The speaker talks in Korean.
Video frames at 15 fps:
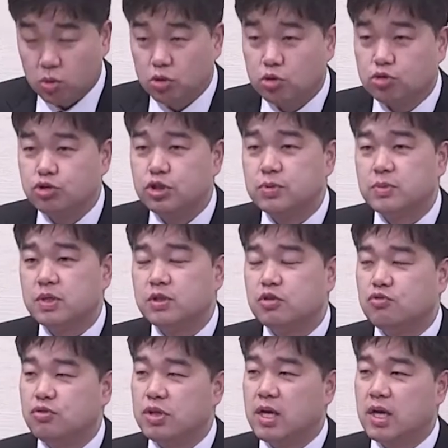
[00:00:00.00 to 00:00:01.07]
오늘도
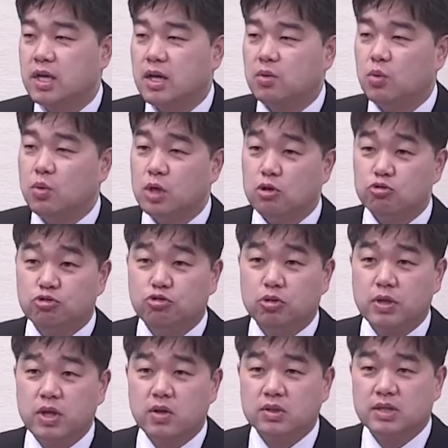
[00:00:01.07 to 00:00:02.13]
주님께서 우리에게 놀라운
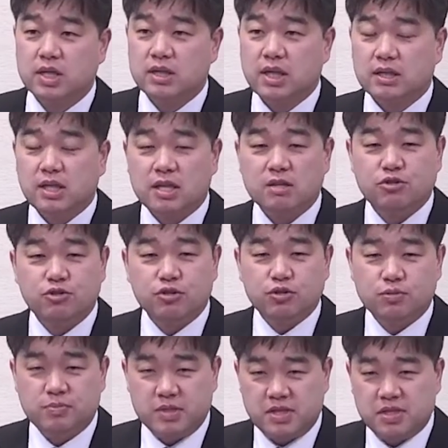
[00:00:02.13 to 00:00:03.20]
구원의 역사를 나타내신
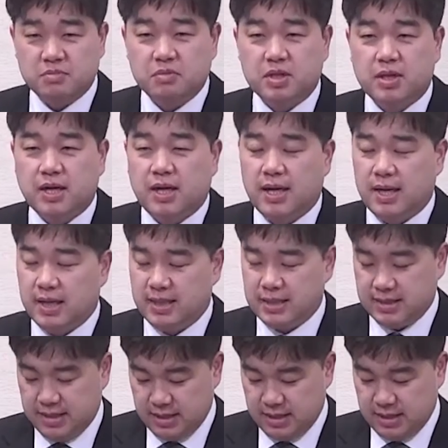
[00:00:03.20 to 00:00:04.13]
줄 믿습니다.